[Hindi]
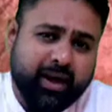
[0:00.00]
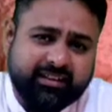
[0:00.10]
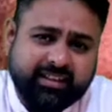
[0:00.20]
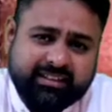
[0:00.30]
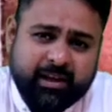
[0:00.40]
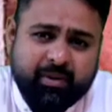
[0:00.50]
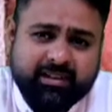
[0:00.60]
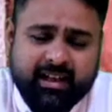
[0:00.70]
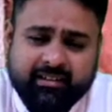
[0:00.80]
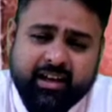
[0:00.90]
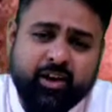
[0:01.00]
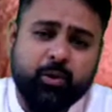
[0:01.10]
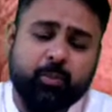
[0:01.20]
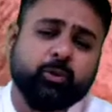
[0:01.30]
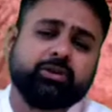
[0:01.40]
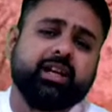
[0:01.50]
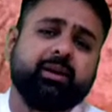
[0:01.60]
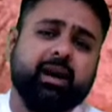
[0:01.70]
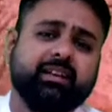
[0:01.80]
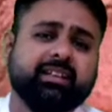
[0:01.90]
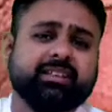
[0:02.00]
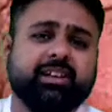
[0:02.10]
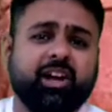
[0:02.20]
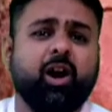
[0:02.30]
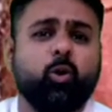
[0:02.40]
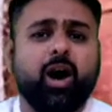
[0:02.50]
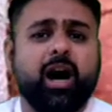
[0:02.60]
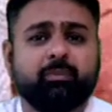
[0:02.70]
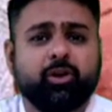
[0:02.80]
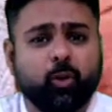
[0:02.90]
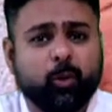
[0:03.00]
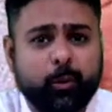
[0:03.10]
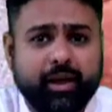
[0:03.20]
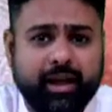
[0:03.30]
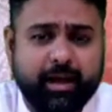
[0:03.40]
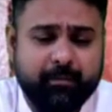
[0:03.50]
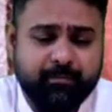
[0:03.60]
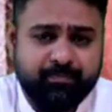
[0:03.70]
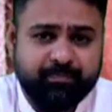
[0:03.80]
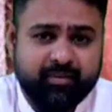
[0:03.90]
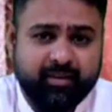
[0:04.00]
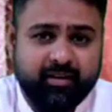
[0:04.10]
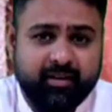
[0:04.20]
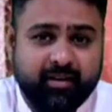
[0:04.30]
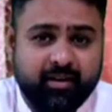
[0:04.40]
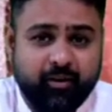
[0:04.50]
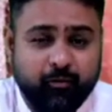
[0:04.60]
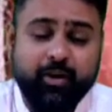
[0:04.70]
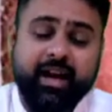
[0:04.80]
माता जी के पास आते हैं और पूछते हैं माता जी क्या हुआ आप क्यों रो रहे हैं वो